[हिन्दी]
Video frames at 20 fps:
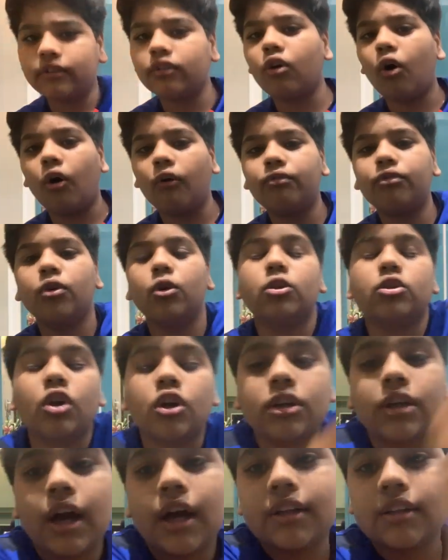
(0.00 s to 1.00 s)
ऑफ ही होता
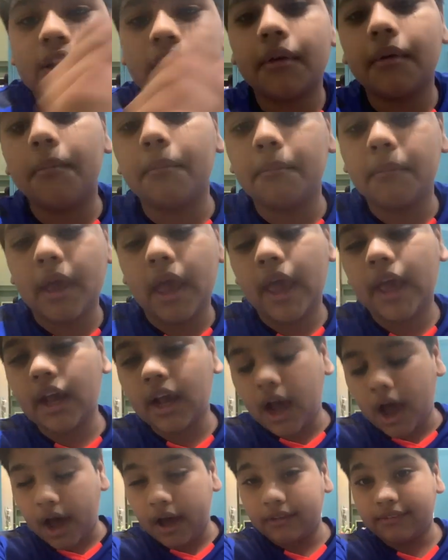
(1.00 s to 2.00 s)
है ज़्यादातर मैं
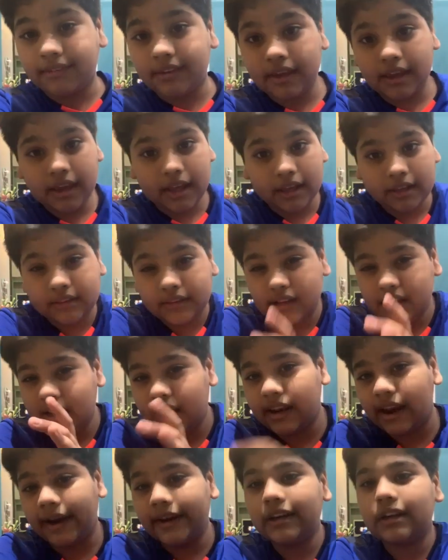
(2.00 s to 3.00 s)
कहाँ से
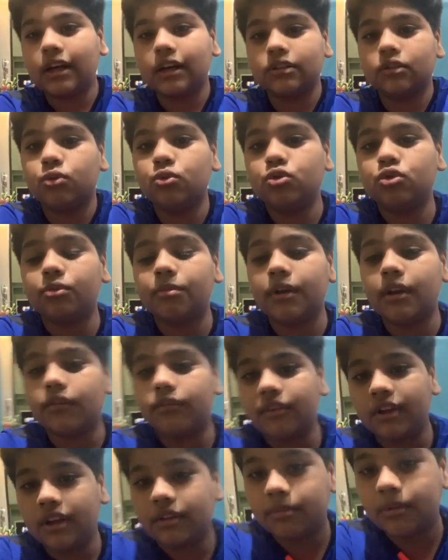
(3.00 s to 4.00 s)
इतनी लाइट लाता हूँ जो मेरे
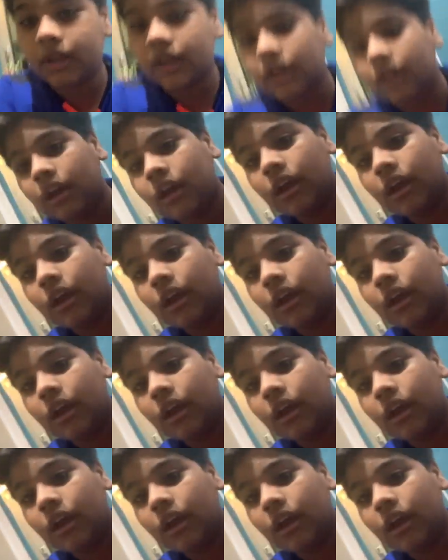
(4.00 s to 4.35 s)
फेस पे